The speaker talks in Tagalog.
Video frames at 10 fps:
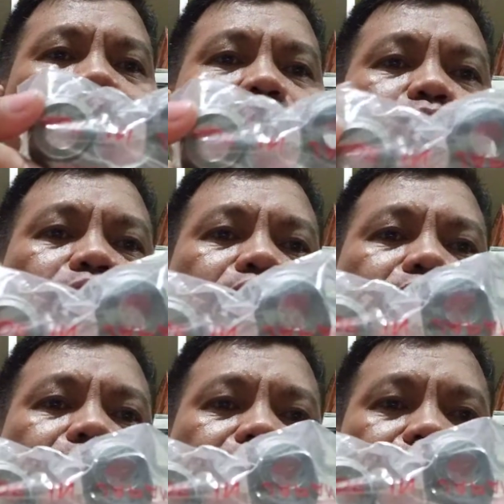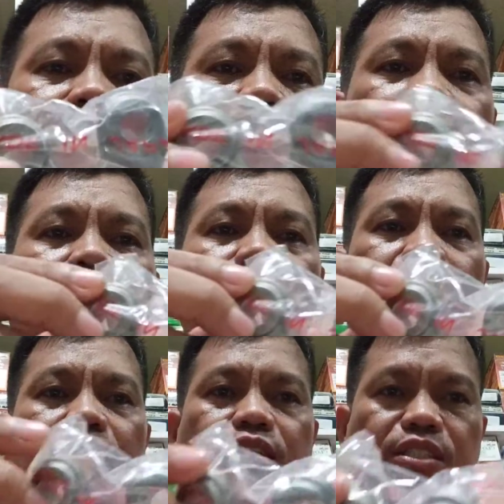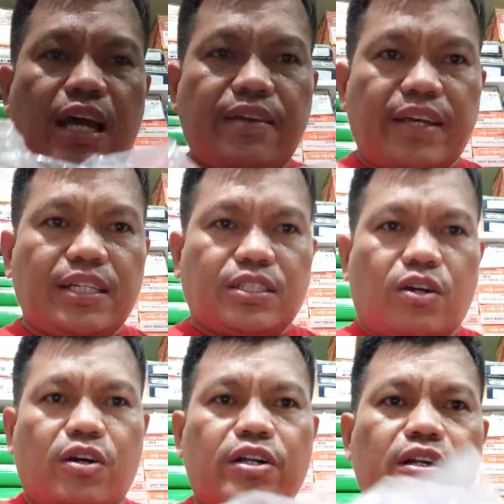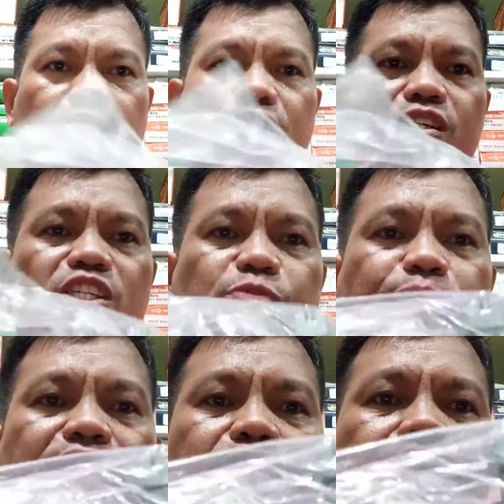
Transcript: lower ng iyong Starex or space